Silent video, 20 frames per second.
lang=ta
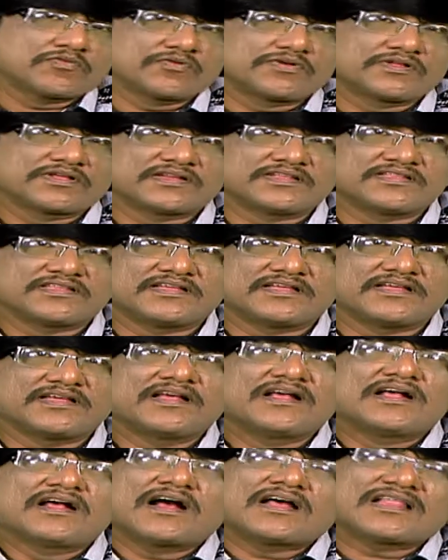கூறுகிறது
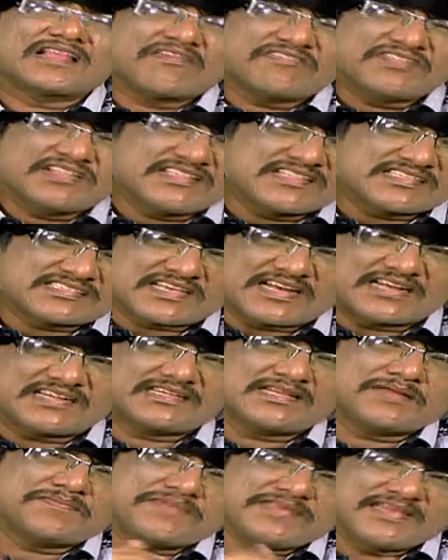அதாவது இந்த
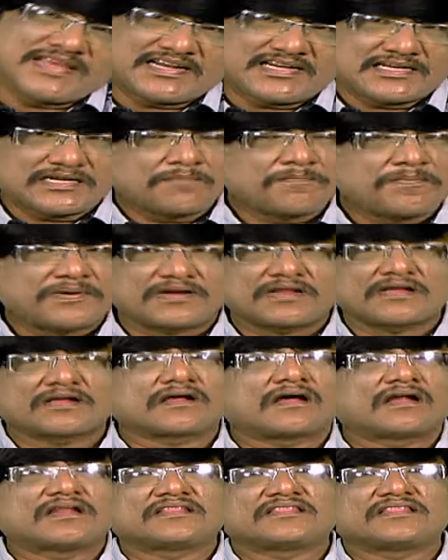சட்டம் இயற்றப்பட்ட
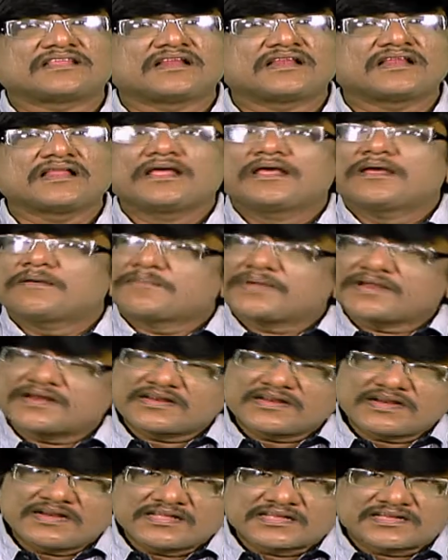காலத்தில்
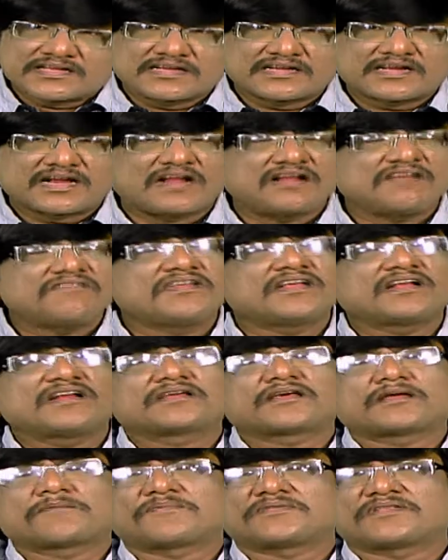பெண்களுக்கு கல்வியை
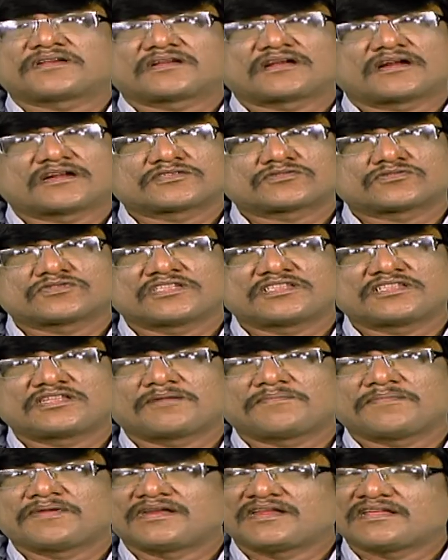கற்பதற்கான
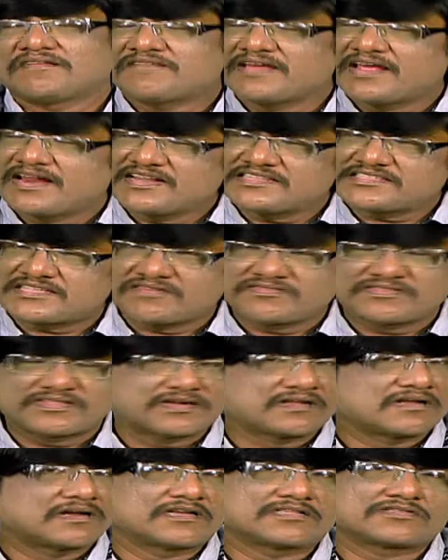சுதந்திரம் இல்லை வேலை
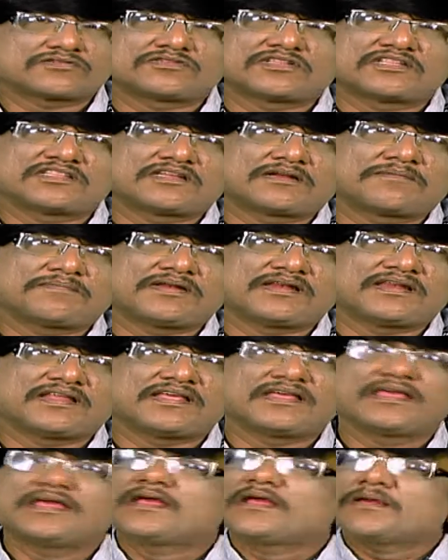செய்வதற்கான சுதந்திரம் இல்லை
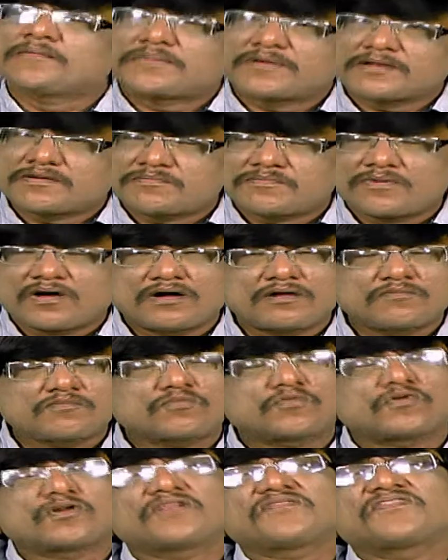பெரும்பாலும்
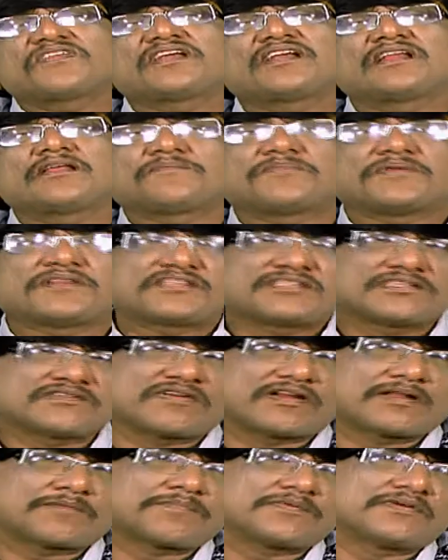குழந்தைகளை பெற்று
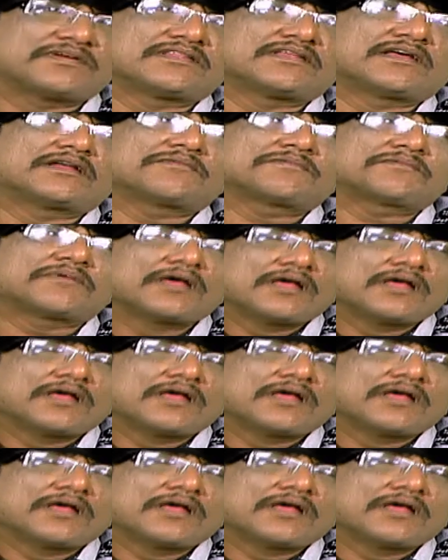வளர்ப்பதுதான்